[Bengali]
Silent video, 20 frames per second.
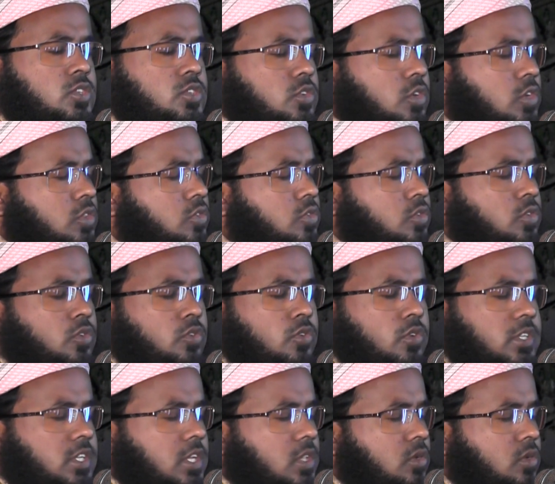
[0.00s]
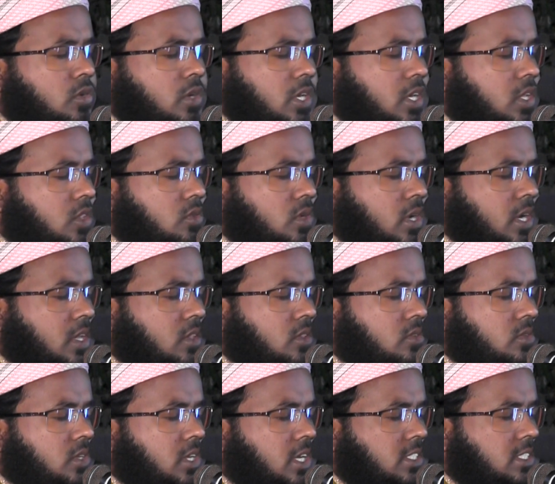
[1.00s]
সতেরো কোটি লোকরে তো আর
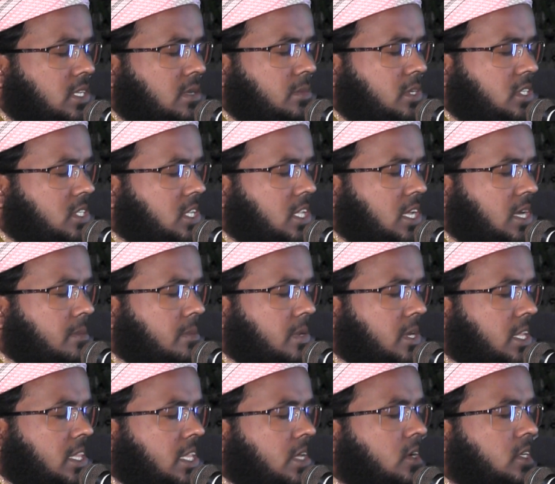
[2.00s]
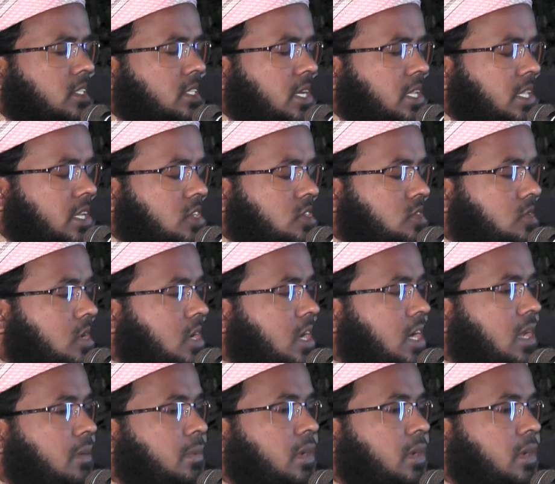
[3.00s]
দুই হাজার মেশিন একবারে দেওয়া যায় না সরকার